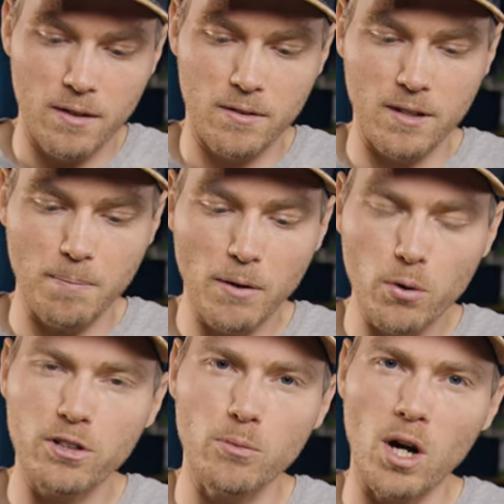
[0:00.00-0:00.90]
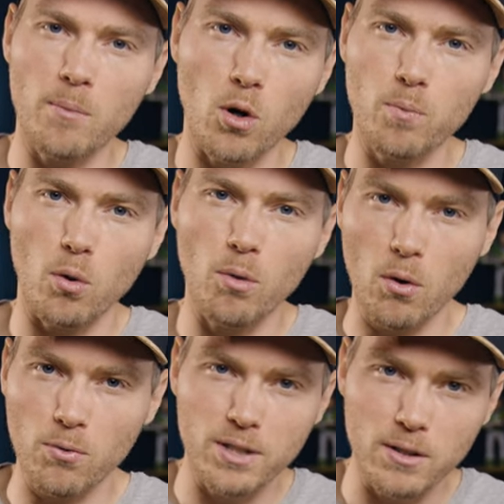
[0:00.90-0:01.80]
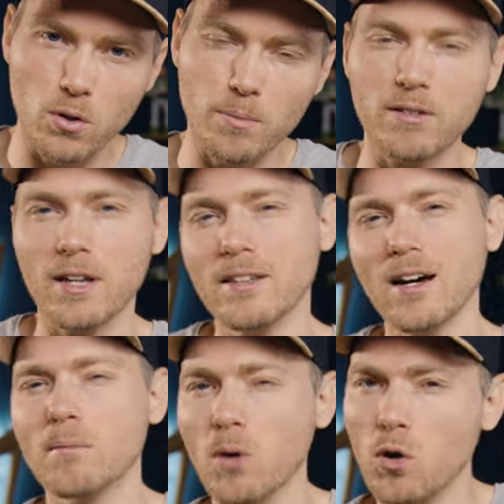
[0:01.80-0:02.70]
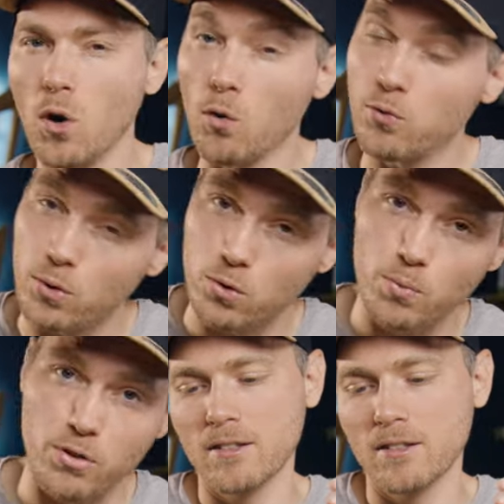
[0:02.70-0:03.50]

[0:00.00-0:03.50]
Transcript: C'est pas forcément un manque pour moi en vidéo, mais ça a été un manque en photo.